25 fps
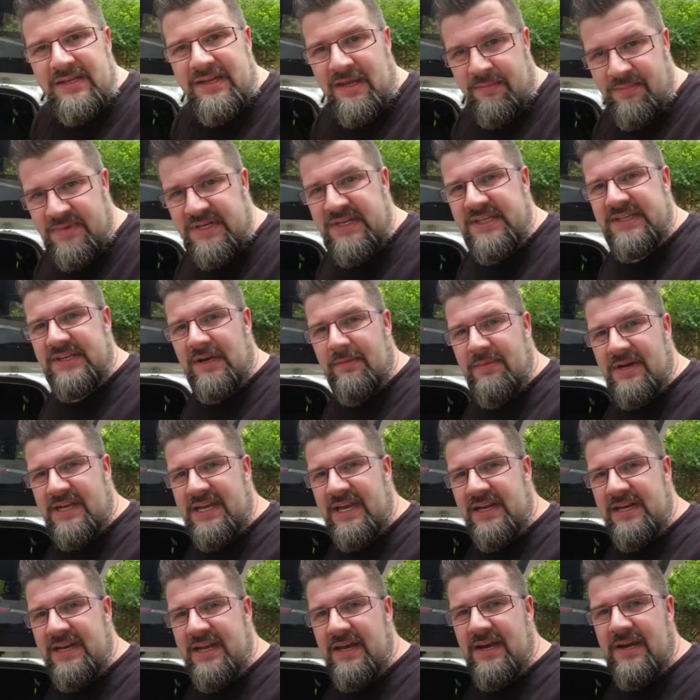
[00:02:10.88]
Damit ich aber
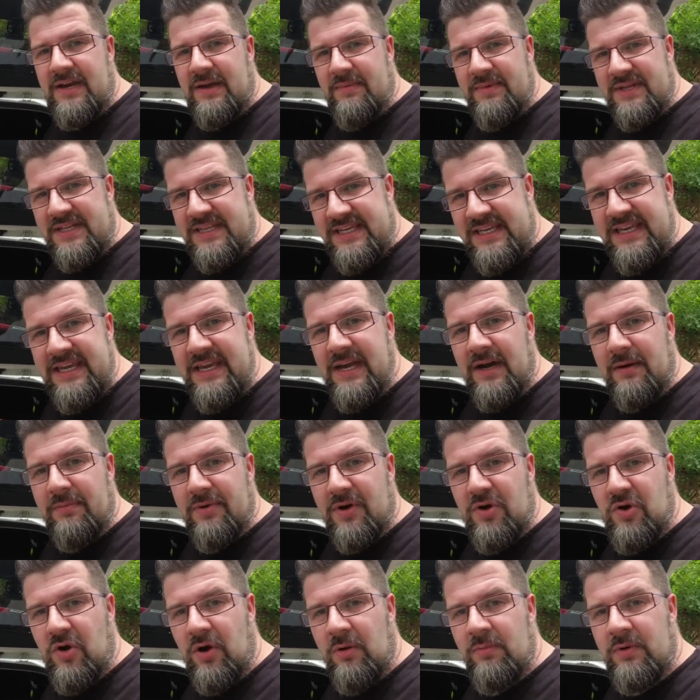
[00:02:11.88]
keinen Ärger mit Tia
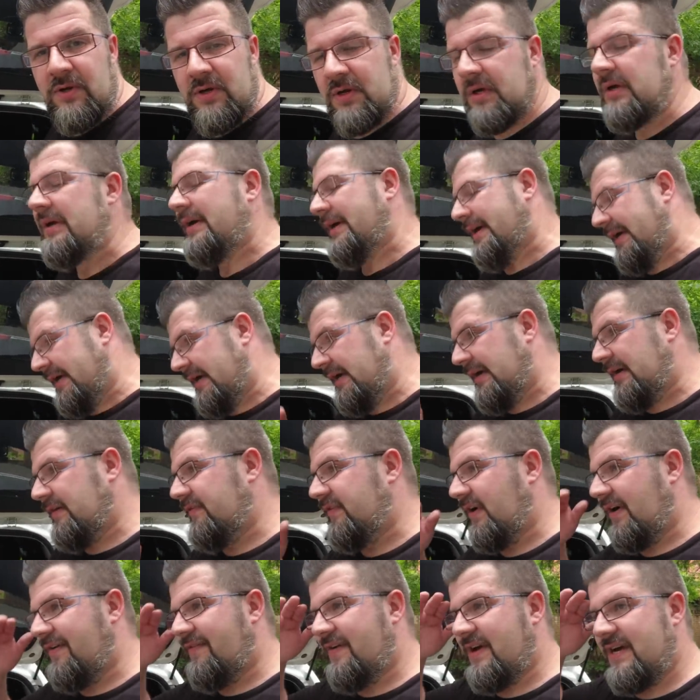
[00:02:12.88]
bekomme,
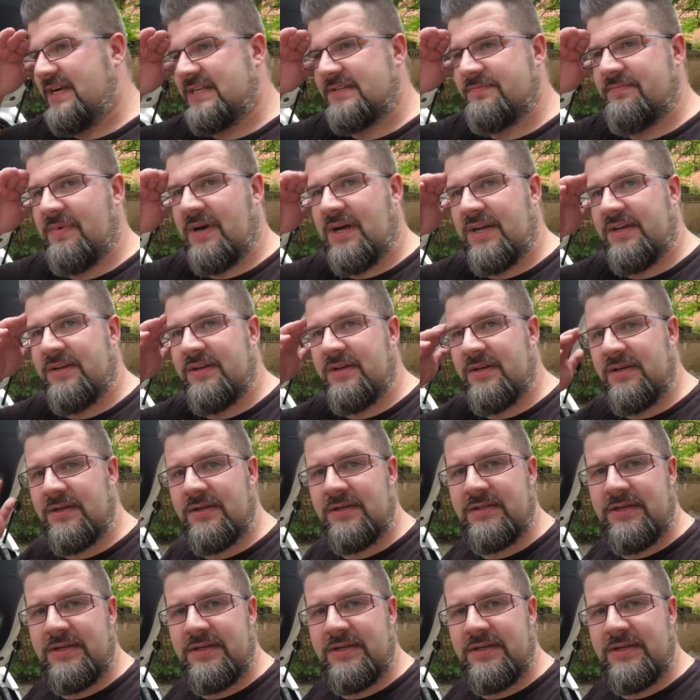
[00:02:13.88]
fangen wir erstmal an,